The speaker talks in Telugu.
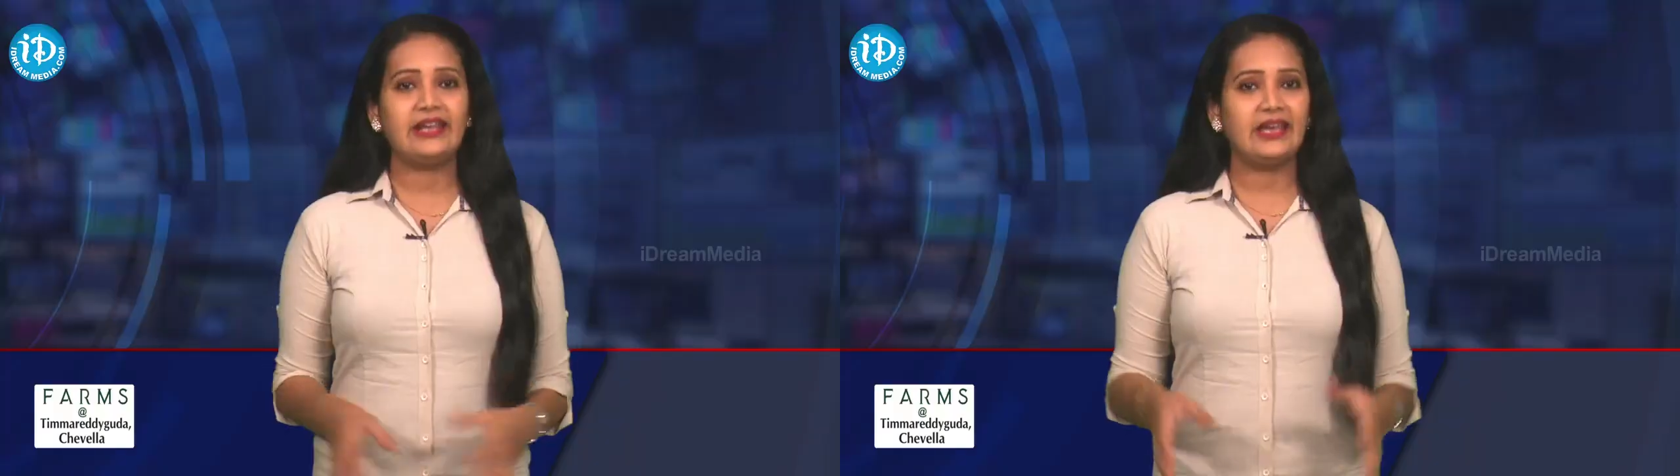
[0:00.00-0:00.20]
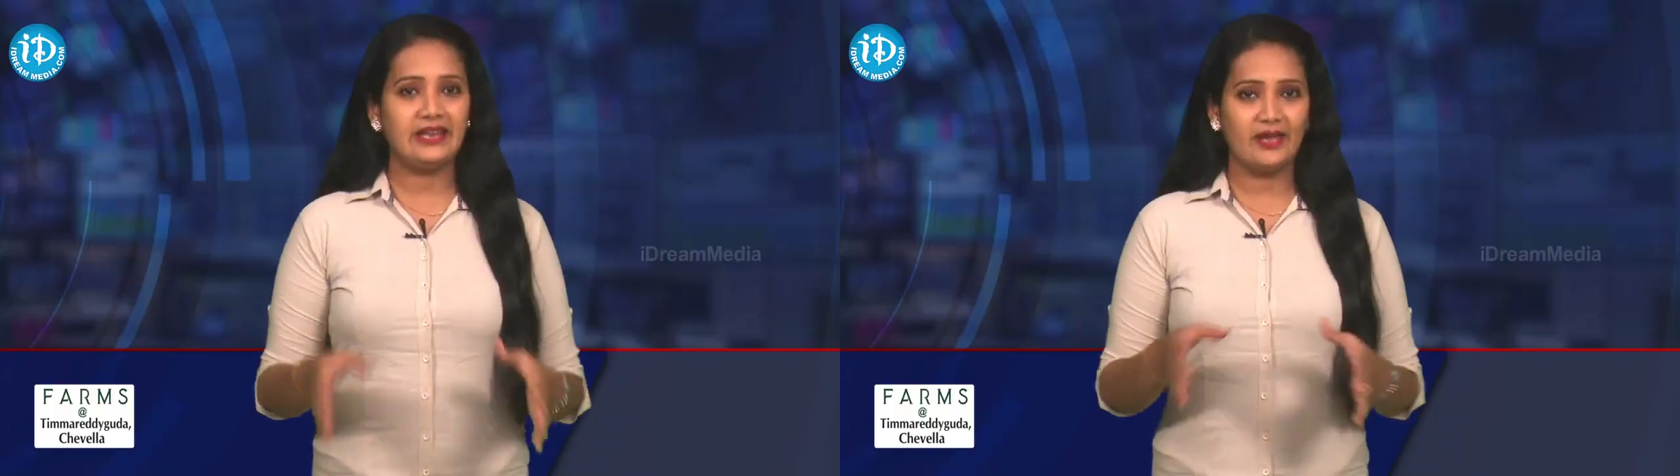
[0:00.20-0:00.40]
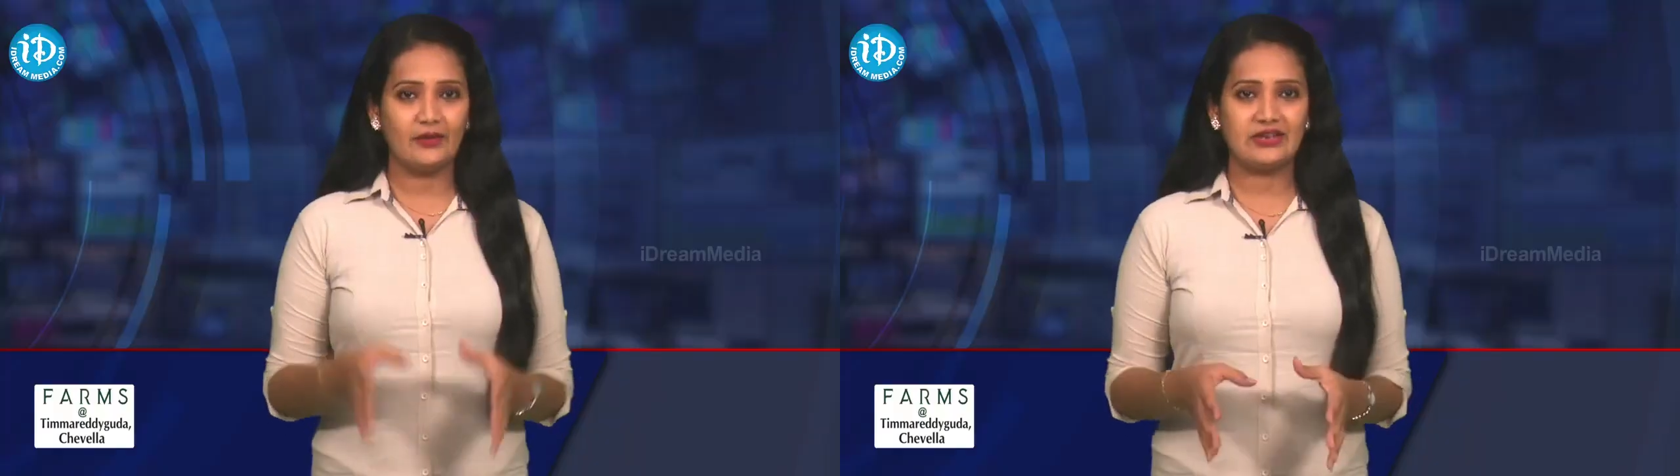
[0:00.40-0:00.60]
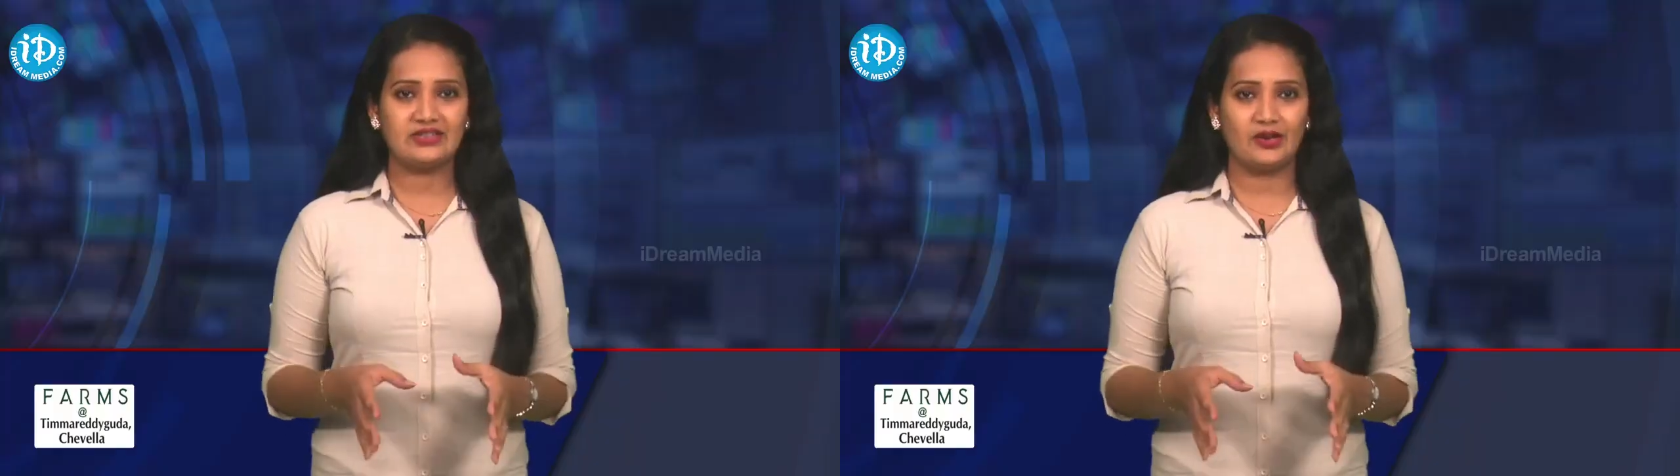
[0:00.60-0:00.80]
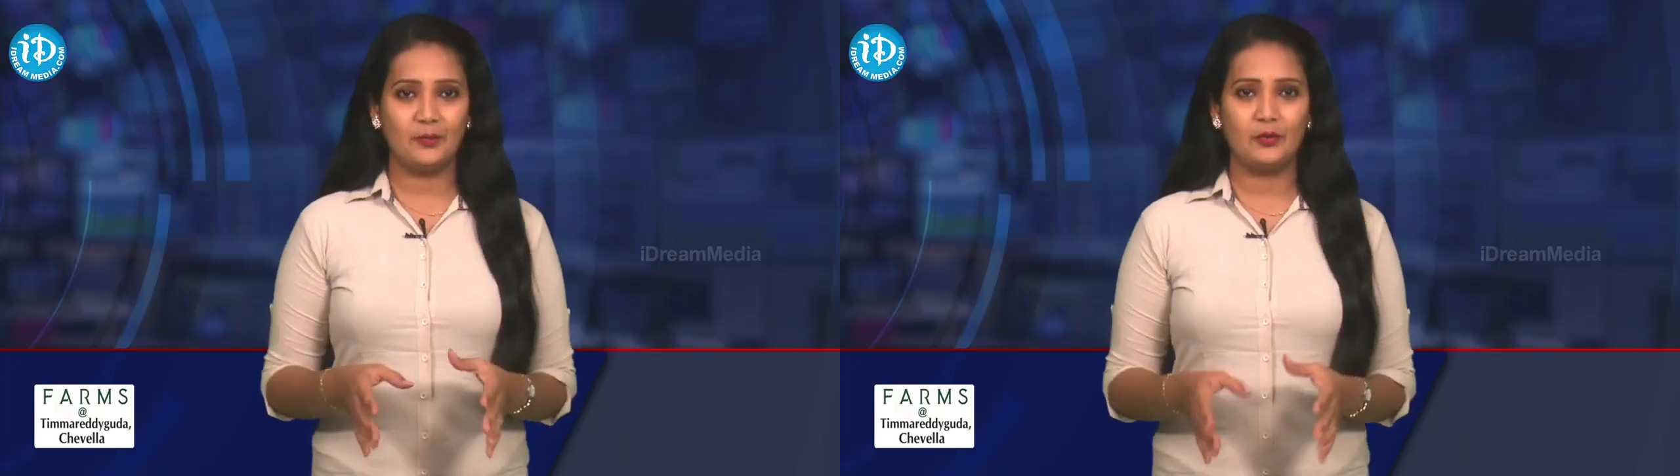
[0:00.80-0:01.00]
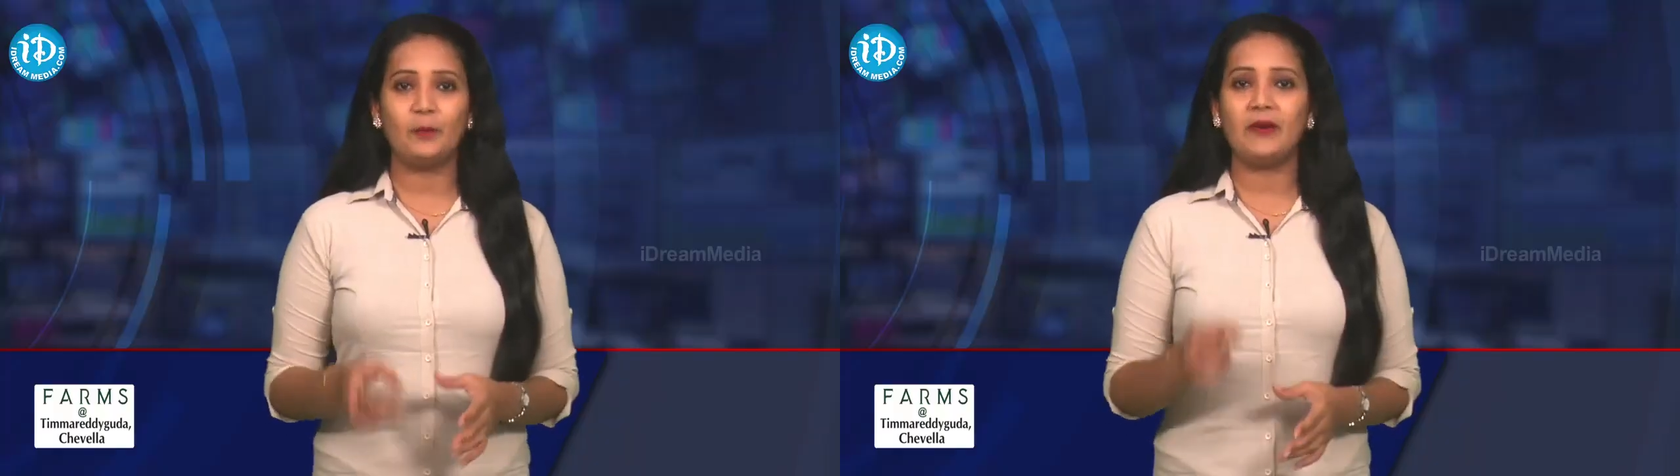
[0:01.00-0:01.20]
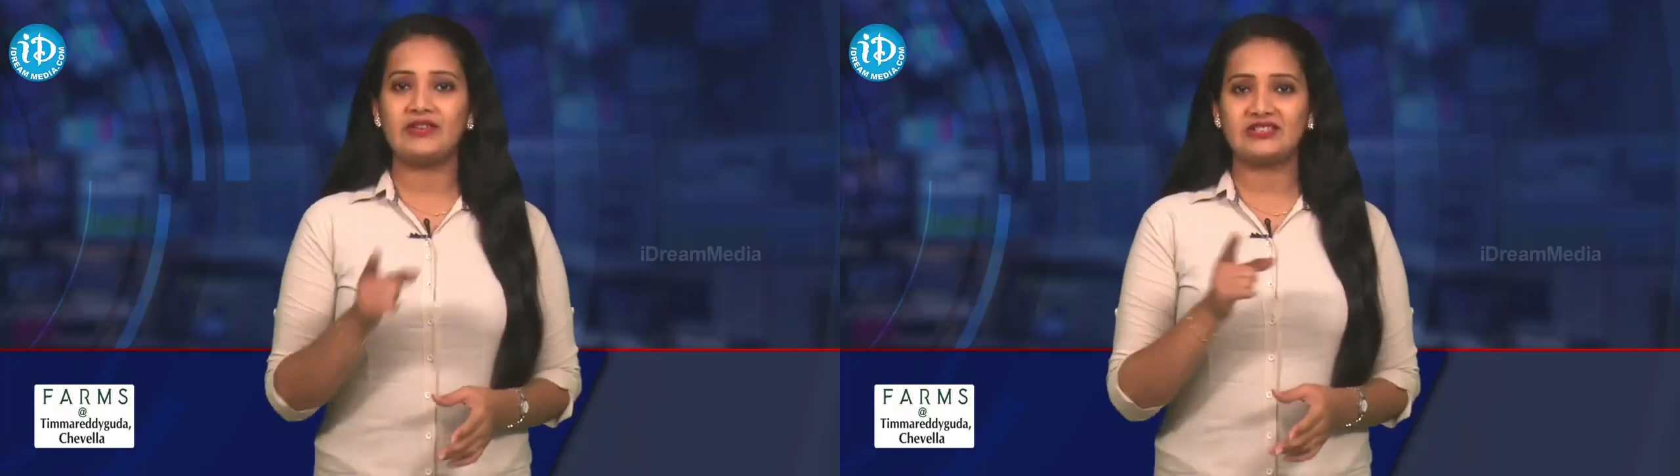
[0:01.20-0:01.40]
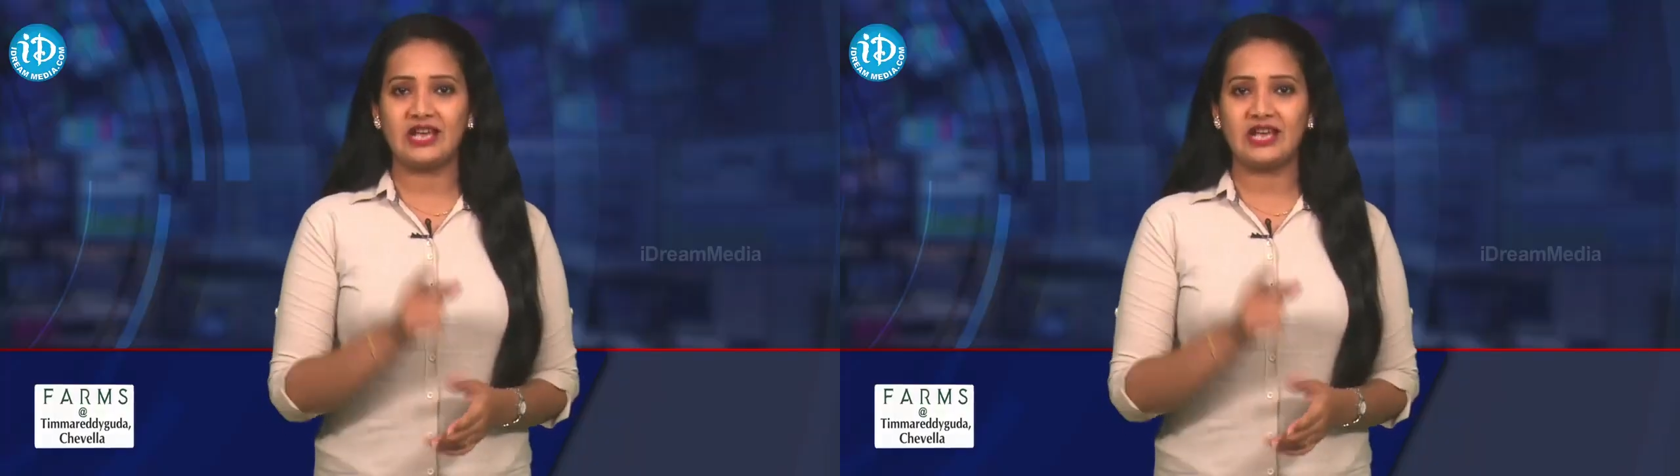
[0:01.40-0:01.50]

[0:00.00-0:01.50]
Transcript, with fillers: ఇక ఇదే వరుసలో ఇప్పుడు పవర్